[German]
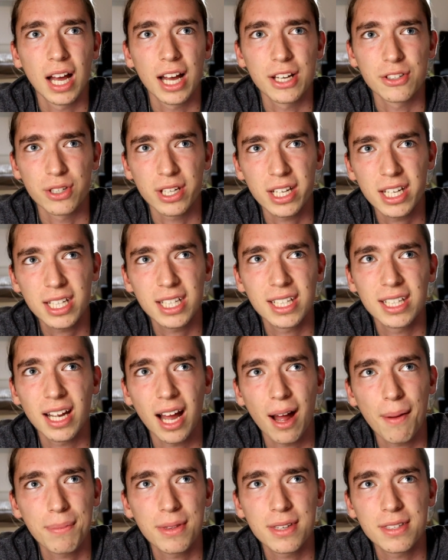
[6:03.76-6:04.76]
also ich
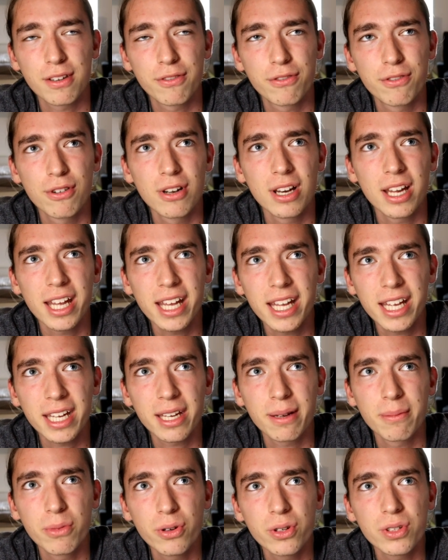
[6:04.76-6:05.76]
habe das Gefühl,
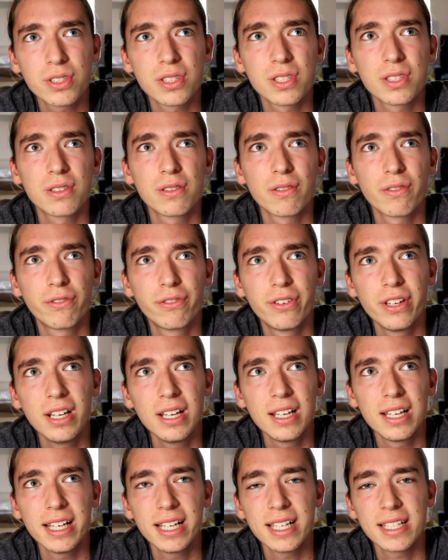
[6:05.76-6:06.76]
ich muss
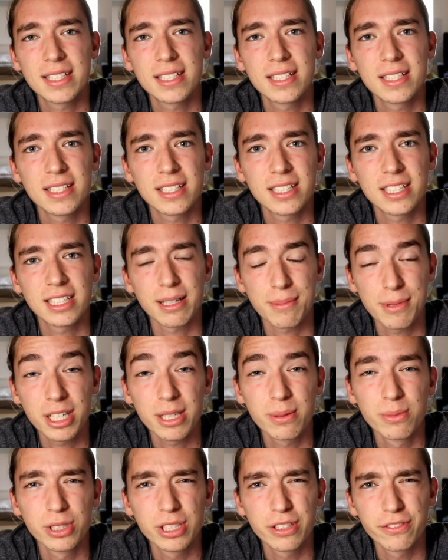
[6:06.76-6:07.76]
viel lesen, damit
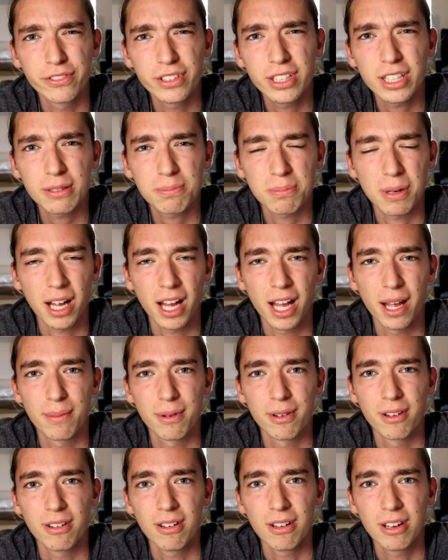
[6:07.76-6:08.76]
ich motiviert
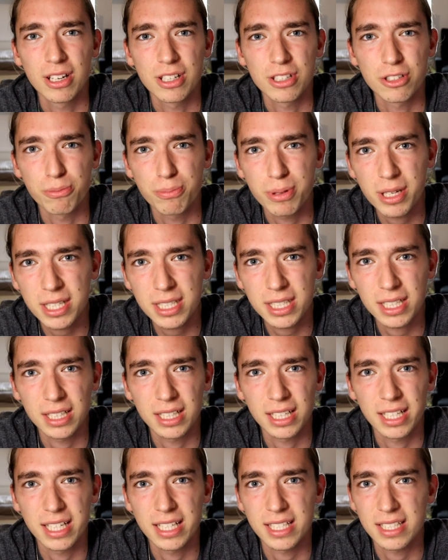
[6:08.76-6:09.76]
bleibe. So ein bisschen
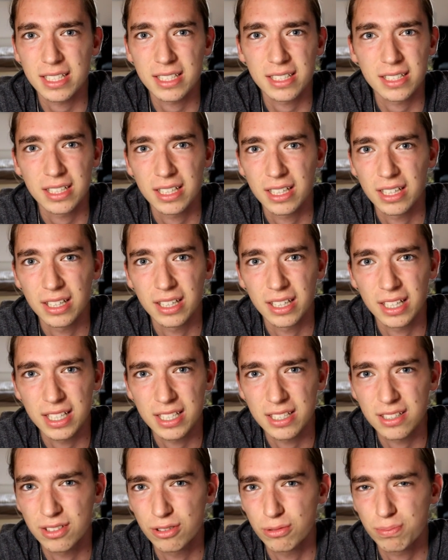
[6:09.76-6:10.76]
lesen
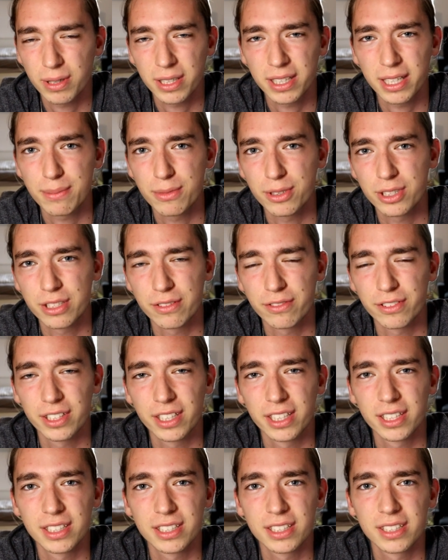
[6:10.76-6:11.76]
ist super
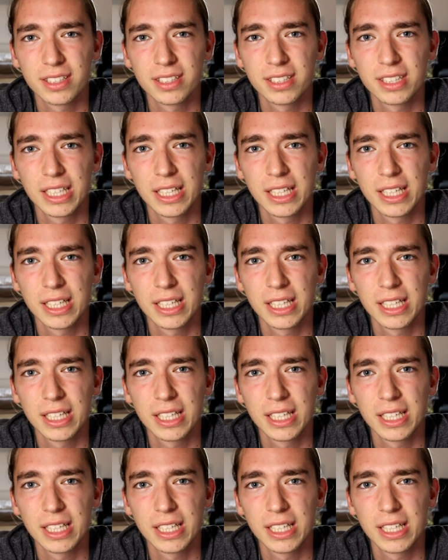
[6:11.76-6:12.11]
demotivierend.